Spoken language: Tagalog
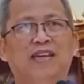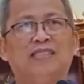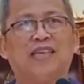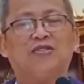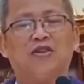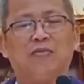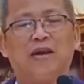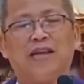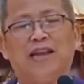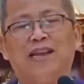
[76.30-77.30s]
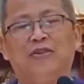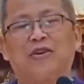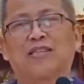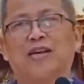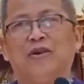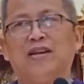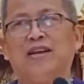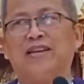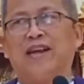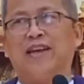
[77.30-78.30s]
Dinhi sa atong ebanghelyo
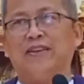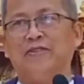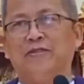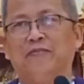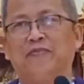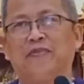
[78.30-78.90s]
katawanan kayo